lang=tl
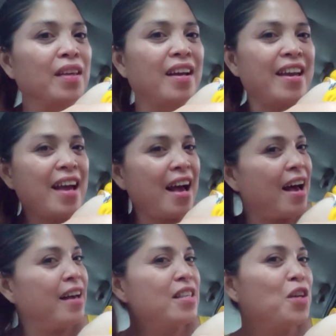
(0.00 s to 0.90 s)

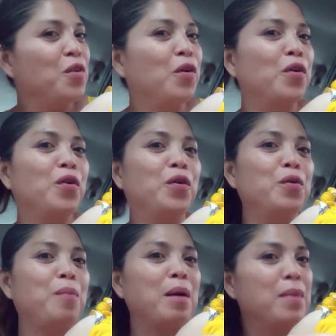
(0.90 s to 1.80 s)
Kaya siguro,
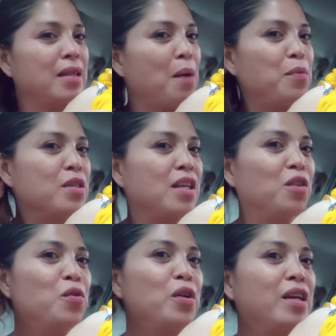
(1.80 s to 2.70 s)
pag matapos na
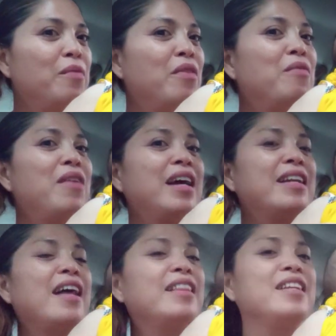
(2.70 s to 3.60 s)
to, i-vlog
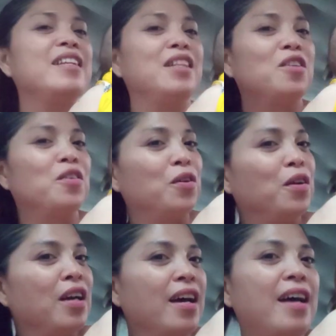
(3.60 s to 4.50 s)
natin dito.
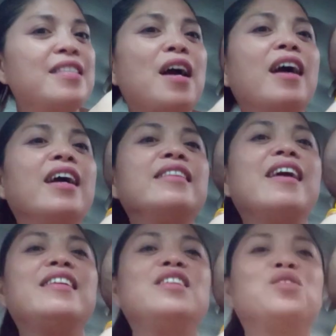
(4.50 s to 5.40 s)
Kasi ang
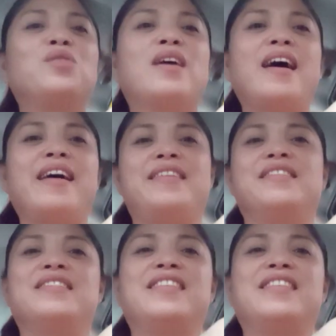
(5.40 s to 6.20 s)
ganda dito, guys.